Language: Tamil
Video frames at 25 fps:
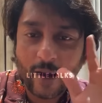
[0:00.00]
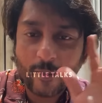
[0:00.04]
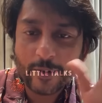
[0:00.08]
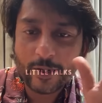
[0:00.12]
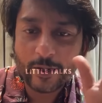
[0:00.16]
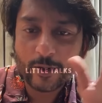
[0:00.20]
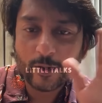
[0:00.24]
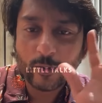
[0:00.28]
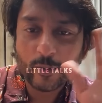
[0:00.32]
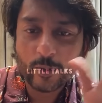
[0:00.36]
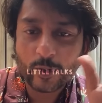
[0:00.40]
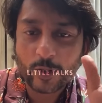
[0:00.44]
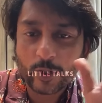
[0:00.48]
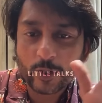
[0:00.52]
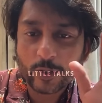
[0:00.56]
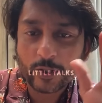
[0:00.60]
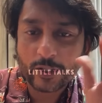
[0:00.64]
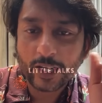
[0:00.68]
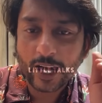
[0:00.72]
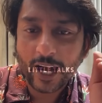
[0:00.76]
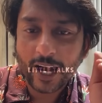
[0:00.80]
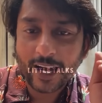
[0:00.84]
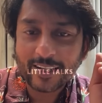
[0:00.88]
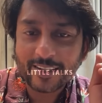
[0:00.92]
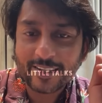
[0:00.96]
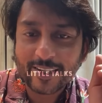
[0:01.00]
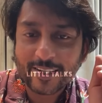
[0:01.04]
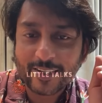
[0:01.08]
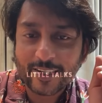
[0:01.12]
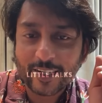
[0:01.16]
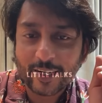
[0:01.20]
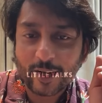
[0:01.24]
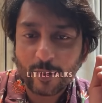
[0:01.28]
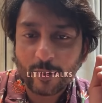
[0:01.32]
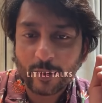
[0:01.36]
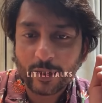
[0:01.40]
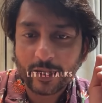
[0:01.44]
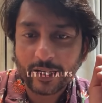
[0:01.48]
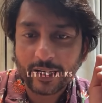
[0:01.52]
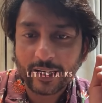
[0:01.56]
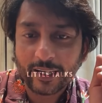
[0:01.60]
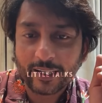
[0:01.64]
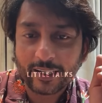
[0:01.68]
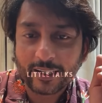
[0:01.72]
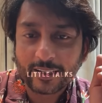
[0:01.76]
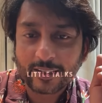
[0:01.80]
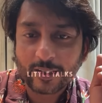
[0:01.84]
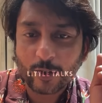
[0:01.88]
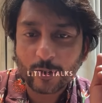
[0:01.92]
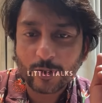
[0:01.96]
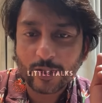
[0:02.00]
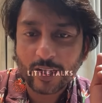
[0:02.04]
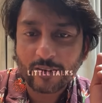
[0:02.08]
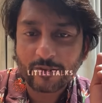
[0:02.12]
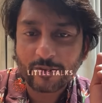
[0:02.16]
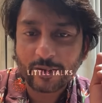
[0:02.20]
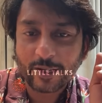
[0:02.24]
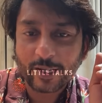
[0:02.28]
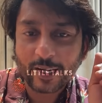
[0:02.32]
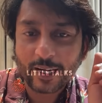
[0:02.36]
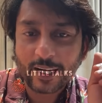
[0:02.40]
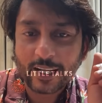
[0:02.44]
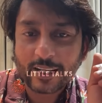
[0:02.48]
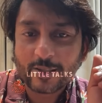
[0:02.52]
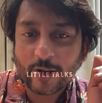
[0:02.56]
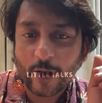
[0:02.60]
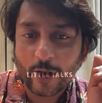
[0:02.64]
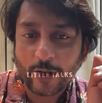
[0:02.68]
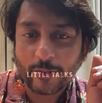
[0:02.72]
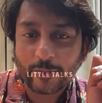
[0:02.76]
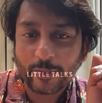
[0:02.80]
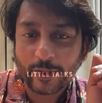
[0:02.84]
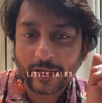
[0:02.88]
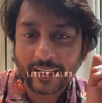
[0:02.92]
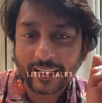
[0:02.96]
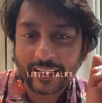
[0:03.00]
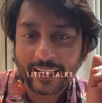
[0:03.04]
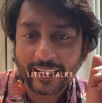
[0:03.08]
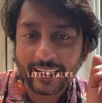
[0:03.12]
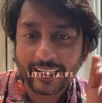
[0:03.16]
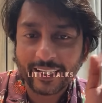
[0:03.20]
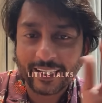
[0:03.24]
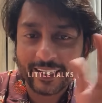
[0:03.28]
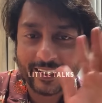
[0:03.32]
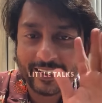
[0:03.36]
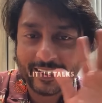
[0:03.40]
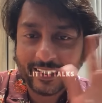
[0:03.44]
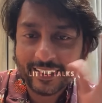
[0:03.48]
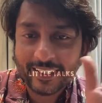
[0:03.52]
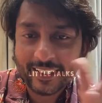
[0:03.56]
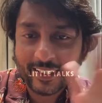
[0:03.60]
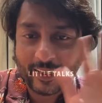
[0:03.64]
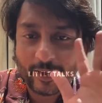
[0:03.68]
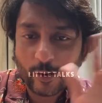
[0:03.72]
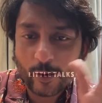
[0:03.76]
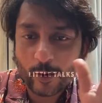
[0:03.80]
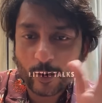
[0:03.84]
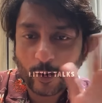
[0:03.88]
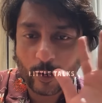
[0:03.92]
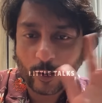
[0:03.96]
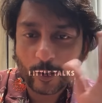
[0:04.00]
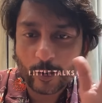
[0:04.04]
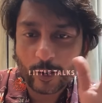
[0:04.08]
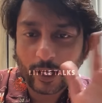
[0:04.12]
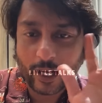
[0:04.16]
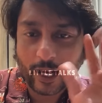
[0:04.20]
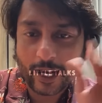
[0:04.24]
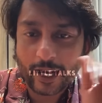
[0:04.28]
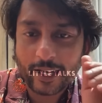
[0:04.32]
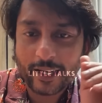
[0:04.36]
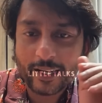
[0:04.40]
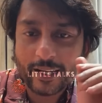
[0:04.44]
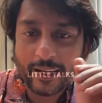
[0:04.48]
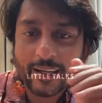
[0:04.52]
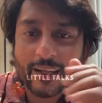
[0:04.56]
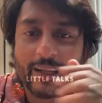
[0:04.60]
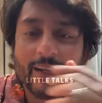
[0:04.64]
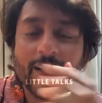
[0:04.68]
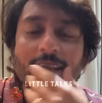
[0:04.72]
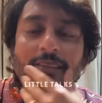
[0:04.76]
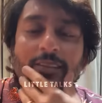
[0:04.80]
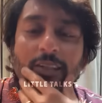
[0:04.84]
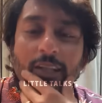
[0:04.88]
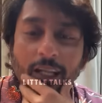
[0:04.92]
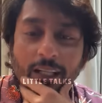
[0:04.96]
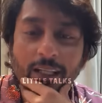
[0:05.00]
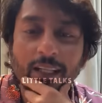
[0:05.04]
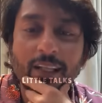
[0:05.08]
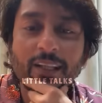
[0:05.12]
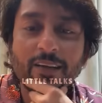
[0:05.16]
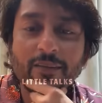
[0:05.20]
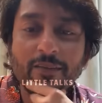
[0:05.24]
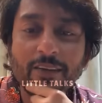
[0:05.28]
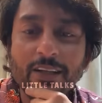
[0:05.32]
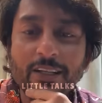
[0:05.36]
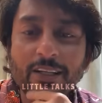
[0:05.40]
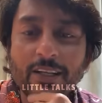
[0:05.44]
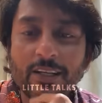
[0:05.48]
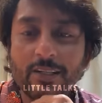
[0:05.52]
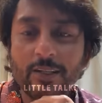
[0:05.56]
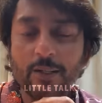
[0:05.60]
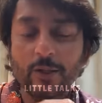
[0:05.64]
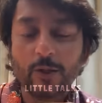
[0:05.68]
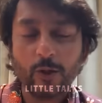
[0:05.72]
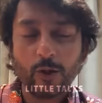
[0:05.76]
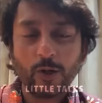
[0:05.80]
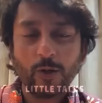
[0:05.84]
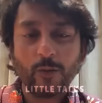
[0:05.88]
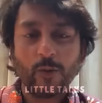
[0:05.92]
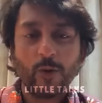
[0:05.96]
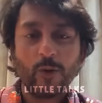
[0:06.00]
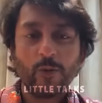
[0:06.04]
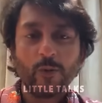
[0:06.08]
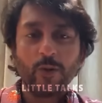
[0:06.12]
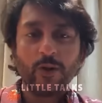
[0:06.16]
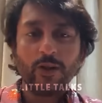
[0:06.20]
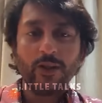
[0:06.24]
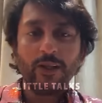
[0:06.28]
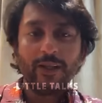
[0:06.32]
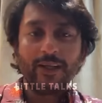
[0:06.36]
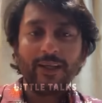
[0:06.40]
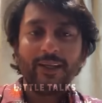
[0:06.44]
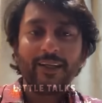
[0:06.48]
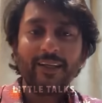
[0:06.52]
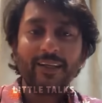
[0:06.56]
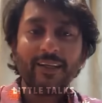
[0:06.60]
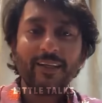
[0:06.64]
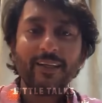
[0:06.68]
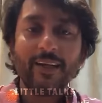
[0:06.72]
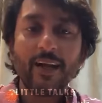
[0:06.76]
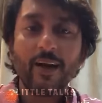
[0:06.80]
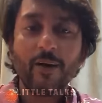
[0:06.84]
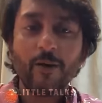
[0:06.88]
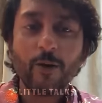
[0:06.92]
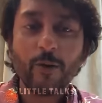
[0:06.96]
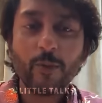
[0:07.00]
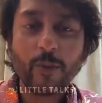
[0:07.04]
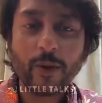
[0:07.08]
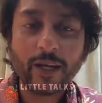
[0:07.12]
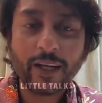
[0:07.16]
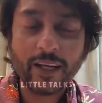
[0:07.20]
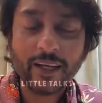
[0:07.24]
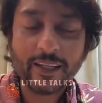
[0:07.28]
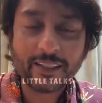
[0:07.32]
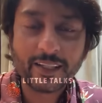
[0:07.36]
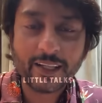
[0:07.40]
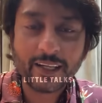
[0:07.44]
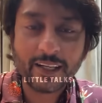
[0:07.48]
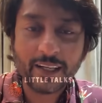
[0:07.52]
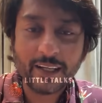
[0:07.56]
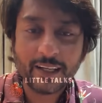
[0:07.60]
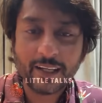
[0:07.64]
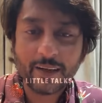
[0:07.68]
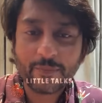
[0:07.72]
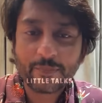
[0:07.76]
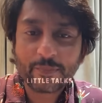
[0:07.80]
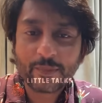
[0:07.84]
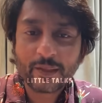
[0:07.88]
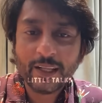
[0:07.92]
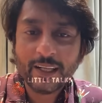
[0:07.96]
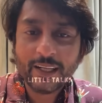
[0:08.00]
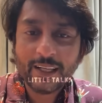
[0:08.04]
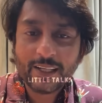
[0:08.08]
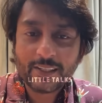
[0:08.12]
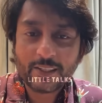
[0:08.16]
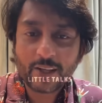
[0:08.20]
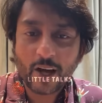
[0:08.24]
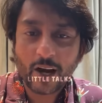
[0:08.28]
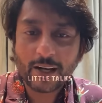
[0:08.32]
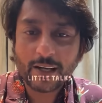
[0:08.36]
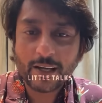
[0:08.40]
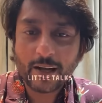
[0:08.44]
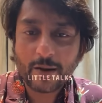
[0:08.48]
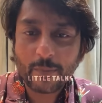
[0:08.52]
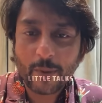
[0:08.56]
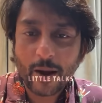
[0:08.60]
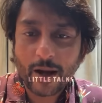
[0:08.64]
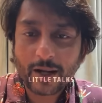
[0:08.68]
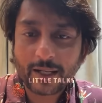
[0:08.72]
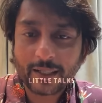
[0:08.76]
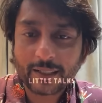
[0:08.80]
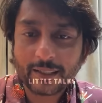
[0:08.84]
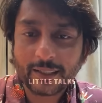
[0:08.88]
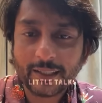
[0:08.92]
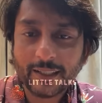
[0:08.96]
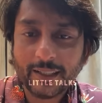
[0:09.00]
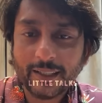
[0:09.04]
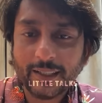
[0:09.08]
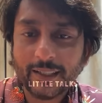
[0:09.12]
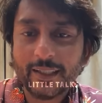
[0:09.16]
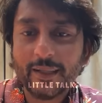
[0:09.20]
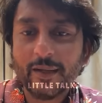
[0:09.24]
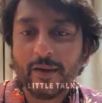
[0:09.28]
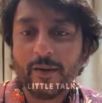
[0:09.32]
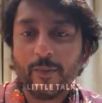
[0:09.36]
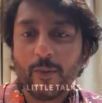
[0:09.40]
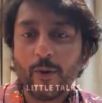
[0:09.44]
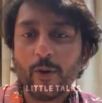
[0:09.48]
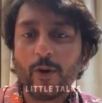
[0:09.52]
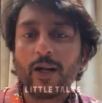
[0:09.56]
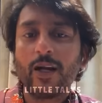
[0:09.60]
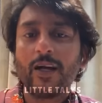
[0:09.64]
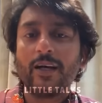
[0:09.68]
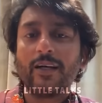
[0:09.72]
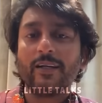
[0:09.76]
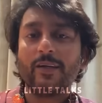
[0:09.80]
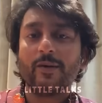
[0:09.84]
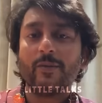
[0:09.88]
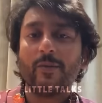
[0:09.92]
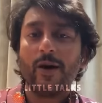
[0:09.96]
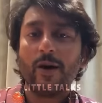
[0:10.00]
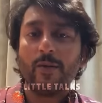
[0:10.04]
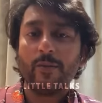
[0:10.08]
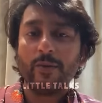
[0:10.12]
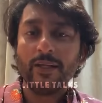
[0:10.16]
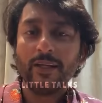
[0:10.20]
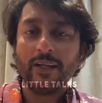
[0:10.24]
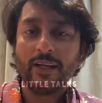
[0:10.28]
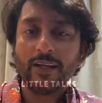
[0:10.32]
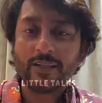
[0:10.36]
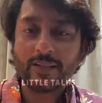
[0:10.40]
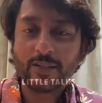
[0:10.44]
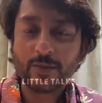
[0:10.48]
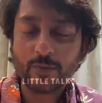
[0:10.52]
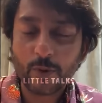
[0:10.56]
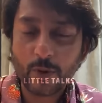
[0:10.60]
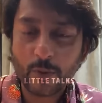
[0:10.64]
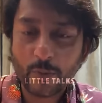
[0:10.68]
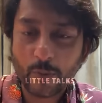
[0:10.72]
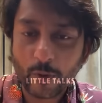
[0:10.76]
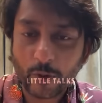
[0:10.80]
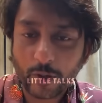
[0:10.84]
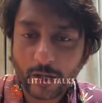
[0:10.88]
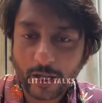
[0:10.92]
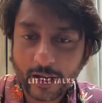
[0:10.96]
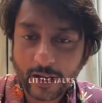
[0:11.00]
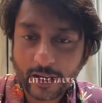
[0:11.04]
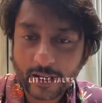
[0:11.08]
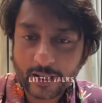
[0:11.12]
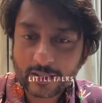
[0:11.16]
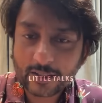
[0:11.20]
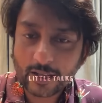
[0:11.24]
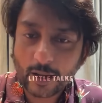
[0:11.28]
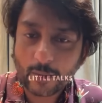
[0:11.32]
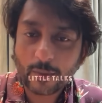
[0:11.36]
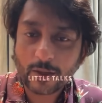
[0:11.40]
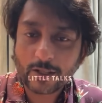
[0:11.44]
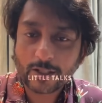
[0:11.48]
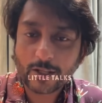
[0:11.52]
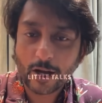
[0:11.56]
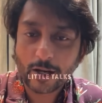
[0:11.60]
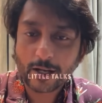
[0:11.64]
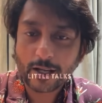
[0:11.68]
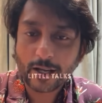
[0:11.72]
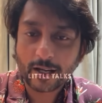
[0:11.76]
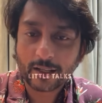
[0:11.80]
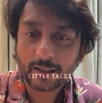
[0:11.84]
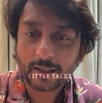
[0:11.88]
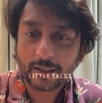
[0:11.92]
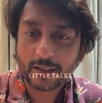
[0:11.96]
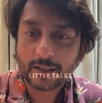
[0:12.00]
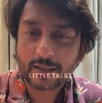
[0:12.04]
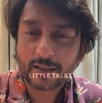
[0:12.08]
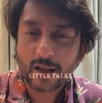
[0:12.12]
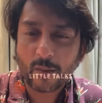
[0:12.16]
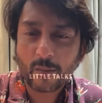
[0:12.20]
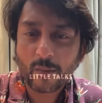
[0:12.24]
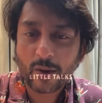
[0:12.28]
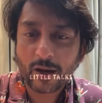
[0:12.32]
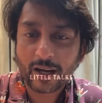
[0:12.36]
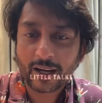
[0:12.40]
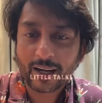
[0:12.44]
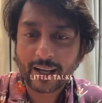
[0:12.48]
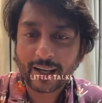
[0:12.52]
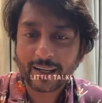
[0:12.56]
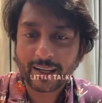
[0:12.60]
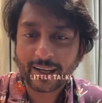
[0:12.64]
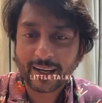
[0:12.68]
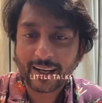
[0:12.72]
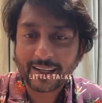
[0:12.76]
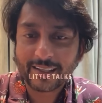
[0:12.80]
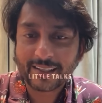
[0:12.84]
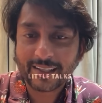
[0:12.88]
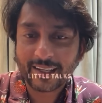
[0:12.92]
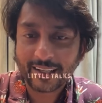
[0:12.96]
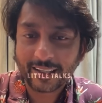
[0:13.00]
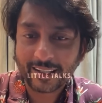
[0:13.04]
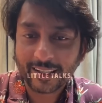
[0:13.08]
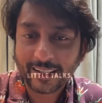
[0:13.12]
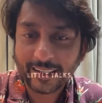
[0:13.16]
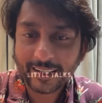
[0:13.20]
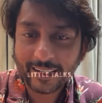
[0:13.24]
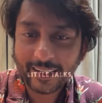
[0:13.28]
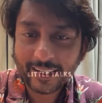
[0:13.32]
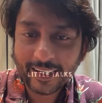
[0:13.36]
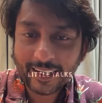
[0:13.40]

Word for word: அபினவ் முகுந்த் ஐசிசி கமெண்டேட்டர் சவுத் ஆஃப்ரிக்காவில் ஜாயின் பண்ணியிருக்கீங்க உங்களுக்கு ஒரு ஹாய் சரி அந்த அந்த விஜய் சித்துவுக்கு போகும்போது நான் அது மாதிரி சரி ஜாலியாக பார்க்கறதுக்கு இருக்குது போனா இருக்குமா அப்படின்னு நினச்சிட்டு போய் போனேன் செம்ம ஜாலியாக இருந்தது செம்ம கலாய் கலாய்ச்சாங்க